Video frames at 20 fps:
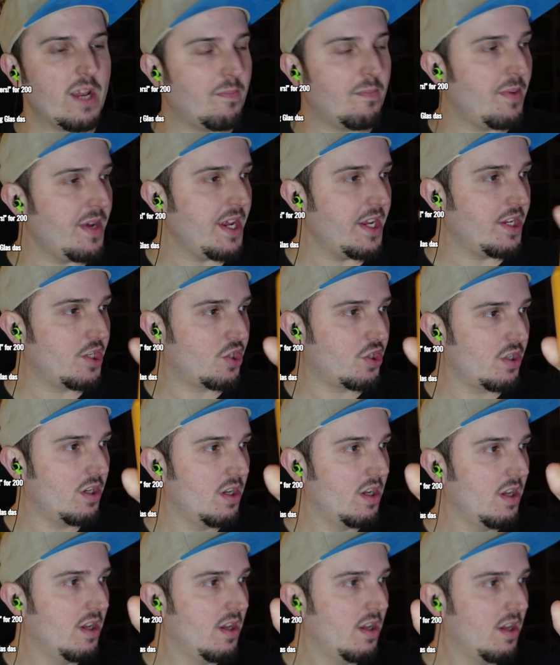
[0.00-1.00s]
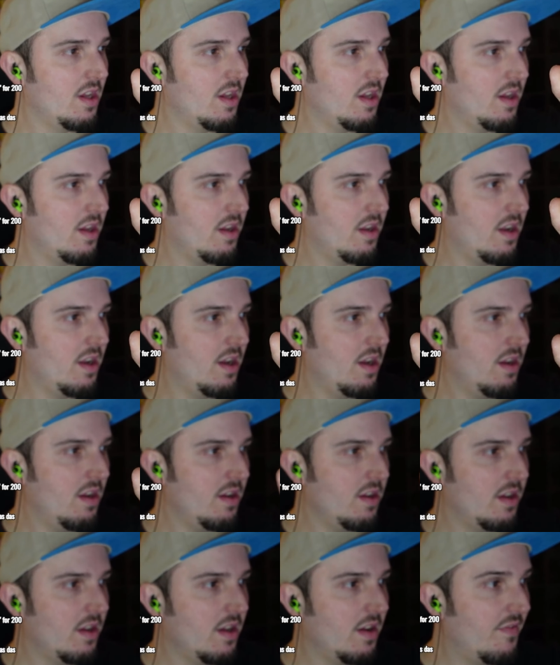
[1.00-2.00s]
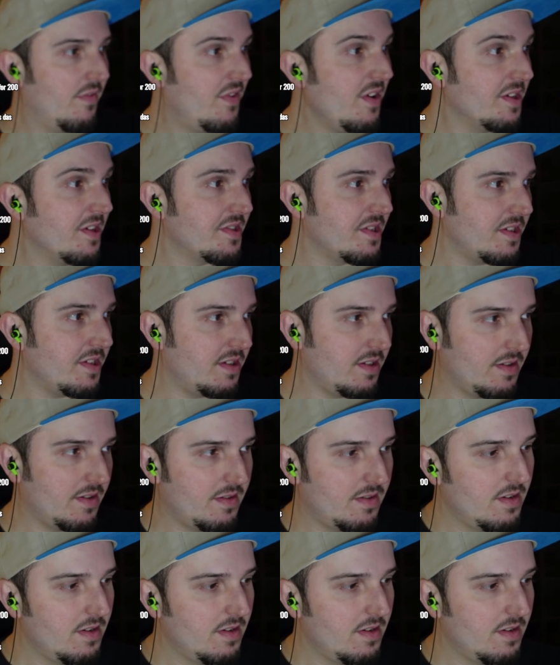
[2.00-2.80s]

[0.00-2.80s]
Peach. Ne? Pfirsich.